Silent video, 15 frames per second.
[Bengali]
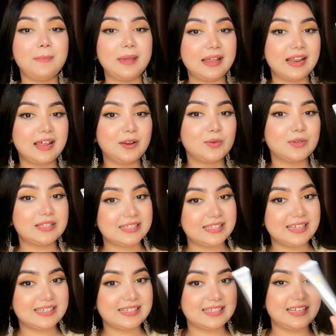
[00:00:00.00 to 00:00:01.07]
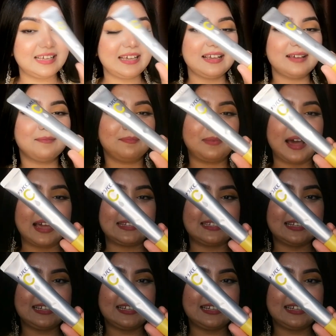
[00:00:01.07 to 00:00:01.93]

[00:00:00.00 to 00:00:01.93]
মেলানো সিসি ব্রাইটেনিং